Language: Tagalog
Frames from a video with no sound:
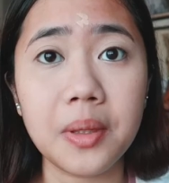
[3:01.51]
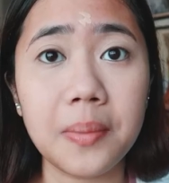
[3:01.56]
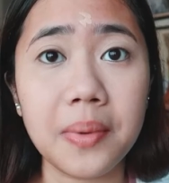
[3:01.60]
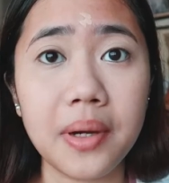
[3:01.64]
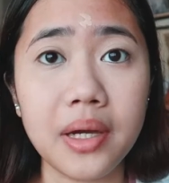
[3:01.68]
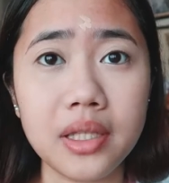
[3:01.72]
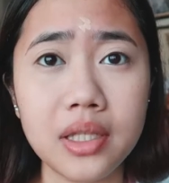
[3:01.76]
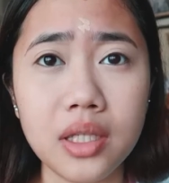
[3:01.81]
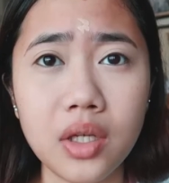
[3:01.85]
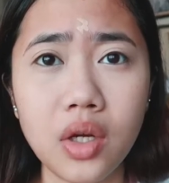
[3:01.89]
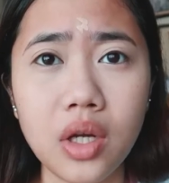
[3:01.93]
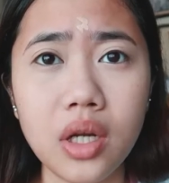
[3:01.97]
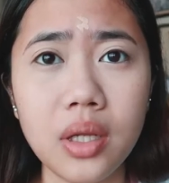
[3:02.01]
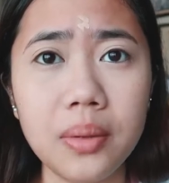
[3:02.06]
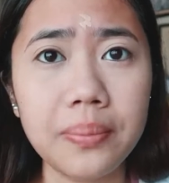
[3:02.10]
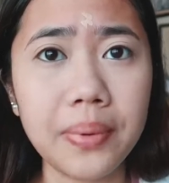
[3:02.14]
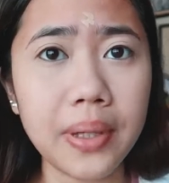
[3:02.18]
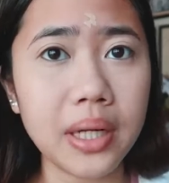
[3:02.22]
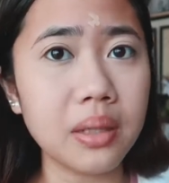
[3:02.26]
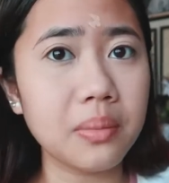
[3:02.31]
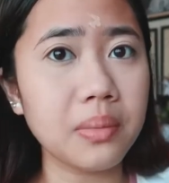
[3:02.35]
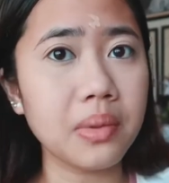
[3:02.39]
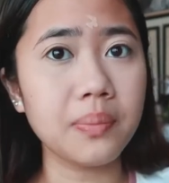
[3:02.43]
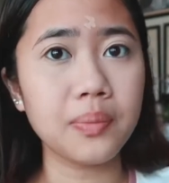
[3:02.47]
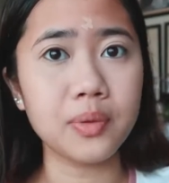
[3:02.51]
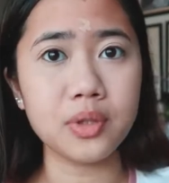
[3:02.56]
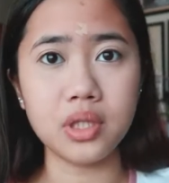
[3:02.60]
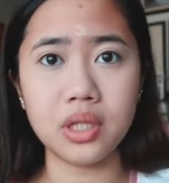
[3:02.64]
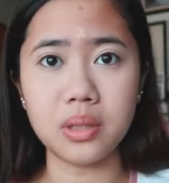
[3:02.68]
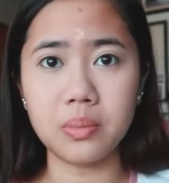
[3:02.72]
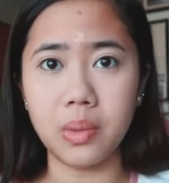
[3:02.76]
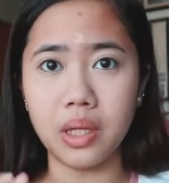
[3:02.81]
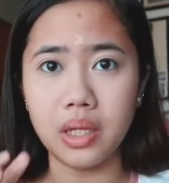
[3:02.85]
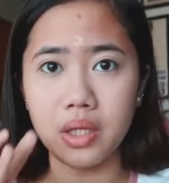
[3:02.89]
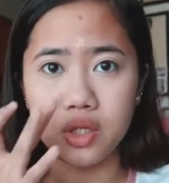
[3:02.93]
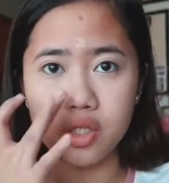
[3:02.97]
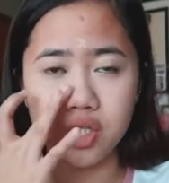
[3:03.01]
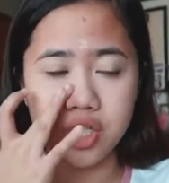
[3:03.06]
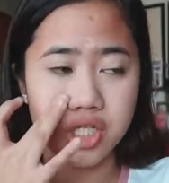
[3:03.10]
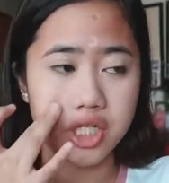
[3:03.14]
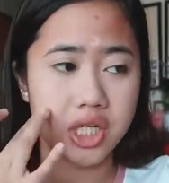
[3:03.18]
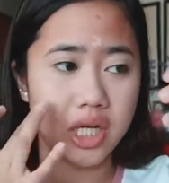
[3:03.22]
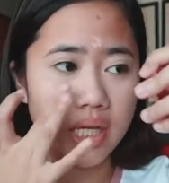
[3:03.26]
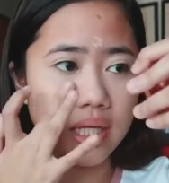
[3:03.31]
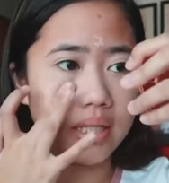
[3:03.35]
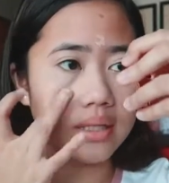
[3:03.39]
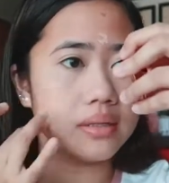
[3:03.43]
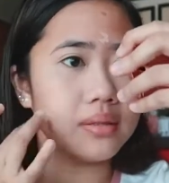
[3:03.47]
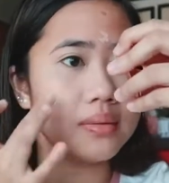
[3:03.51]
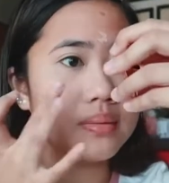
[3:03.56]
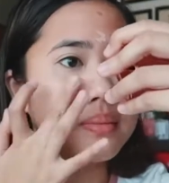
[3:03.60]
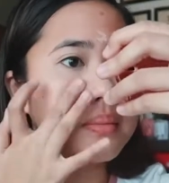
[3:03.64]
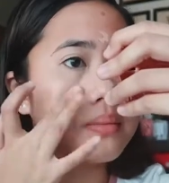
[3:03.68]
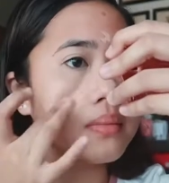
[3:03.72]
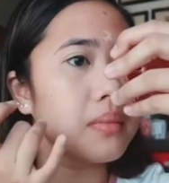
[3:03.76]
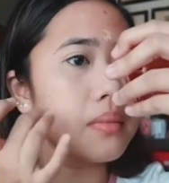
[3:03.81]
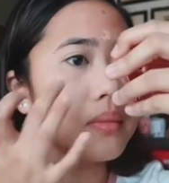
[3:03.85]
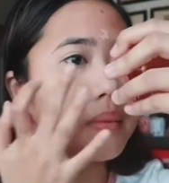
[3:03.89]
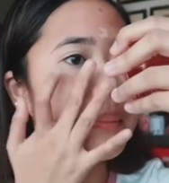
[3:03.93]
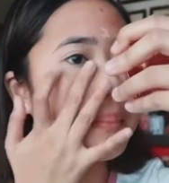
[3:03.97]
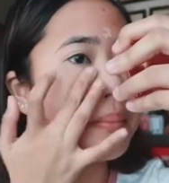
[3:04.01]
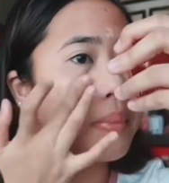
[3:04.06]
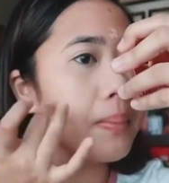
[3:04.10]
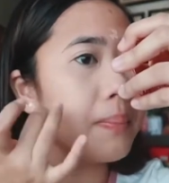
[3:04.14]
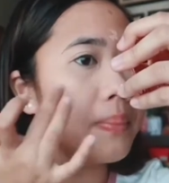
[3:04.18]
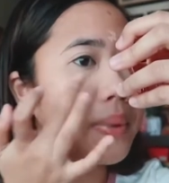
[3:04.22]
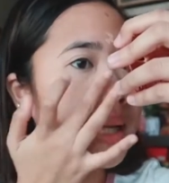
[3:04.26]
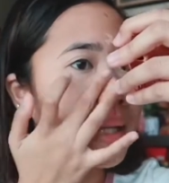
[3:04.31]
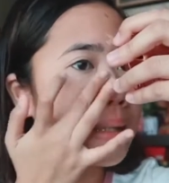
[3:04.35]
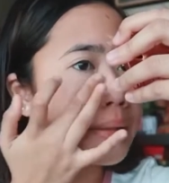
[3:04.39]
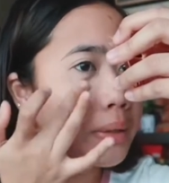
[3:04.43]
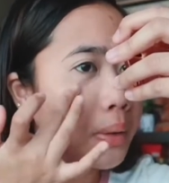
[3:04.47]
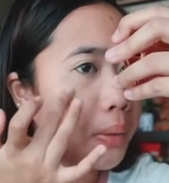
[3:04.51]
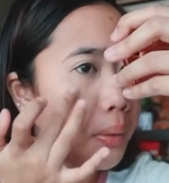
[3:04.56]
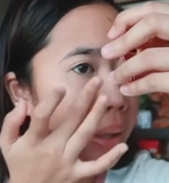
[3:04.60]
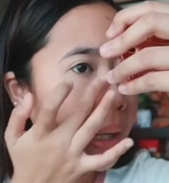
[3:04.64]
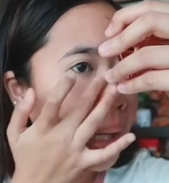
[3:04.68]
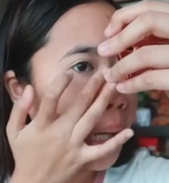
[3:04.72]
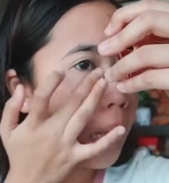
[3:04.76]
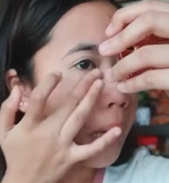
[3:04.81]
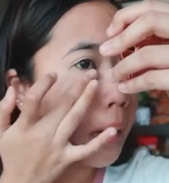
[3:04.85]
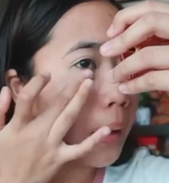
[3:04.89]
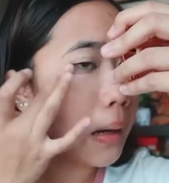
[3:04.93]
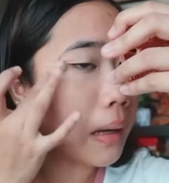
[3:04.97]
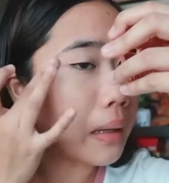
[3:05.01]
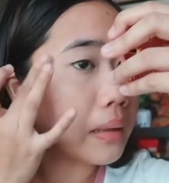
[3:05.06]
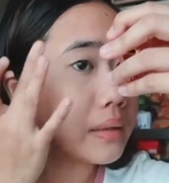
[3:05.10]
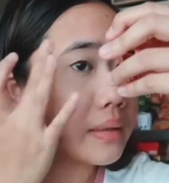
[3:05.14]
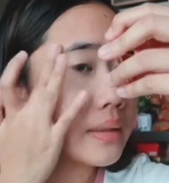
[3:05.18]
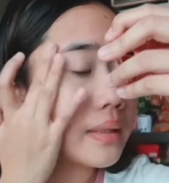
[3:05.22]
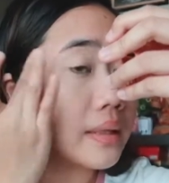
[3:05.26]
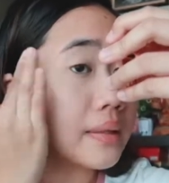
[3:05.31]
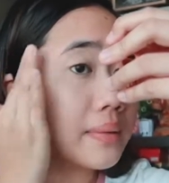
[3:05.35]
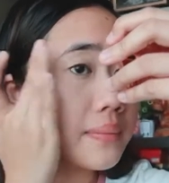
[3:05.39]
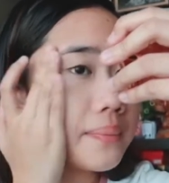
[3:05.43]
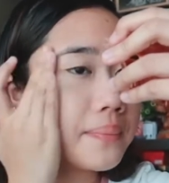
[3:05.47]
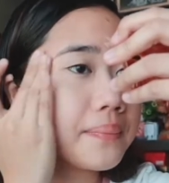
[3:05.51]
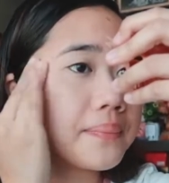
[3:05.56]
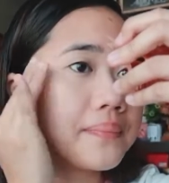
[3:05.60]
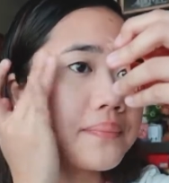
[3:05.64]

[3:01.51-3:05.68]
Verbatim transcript: diba? Hindi ko alam parang maputi ba yung shade. Ba-blend ko na lang ganyan.